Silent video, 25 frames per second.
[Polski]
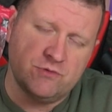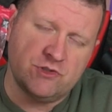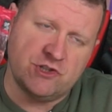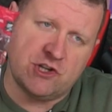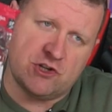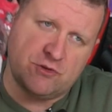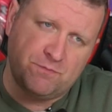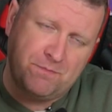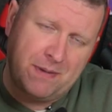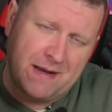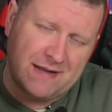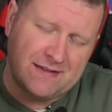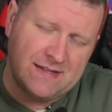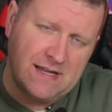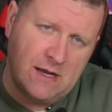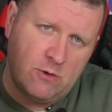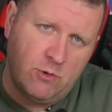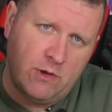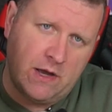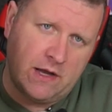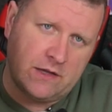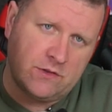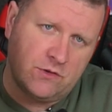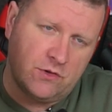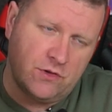czy też
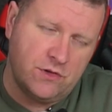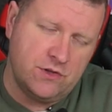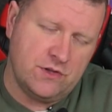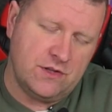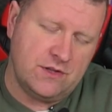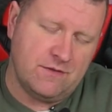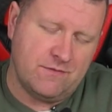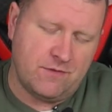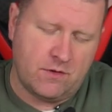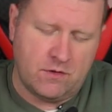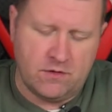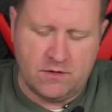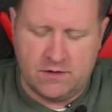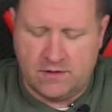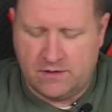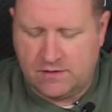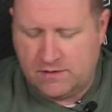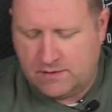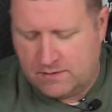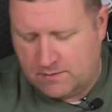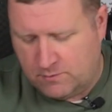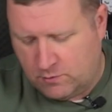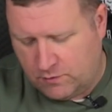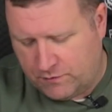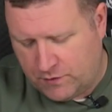pachniało, jak to inni
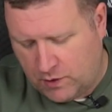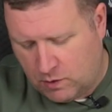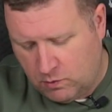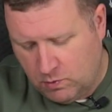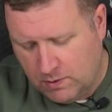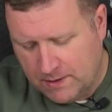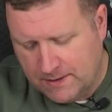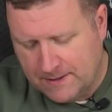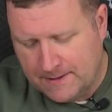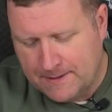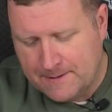yy, mówią,